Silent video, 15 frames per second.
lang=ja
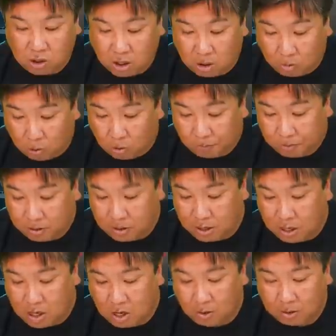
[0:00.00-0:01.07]
けども d
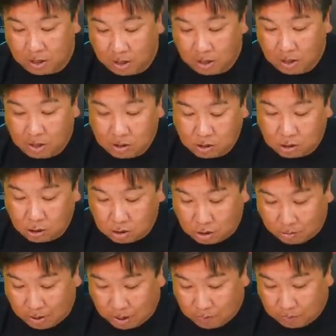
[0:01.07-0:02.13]
n a はねすぐ
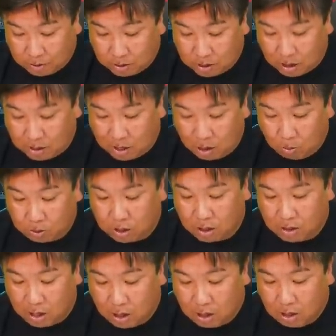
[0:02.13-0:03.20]
さま3回表
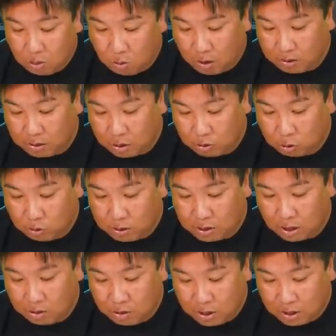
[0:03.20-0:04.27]
にねワンアウト2、
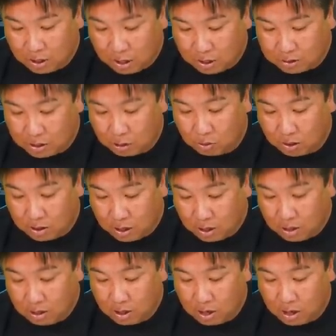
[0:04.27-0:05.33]
3塁から佐野がね、
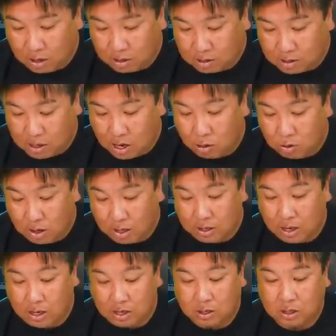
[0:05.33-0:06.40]
えー、犠牲フライ
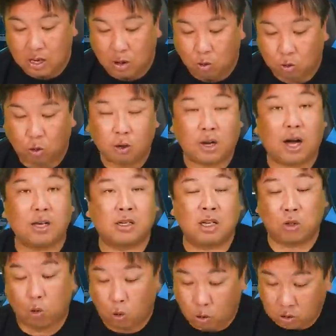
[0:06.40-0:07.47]
で1点を取り返して
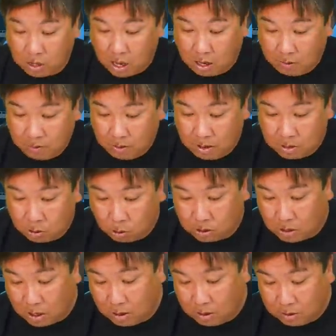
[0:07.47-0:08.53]
同点。そ
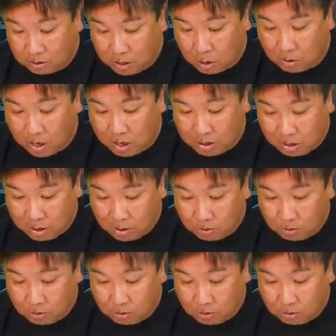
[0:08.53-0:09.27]
して7回に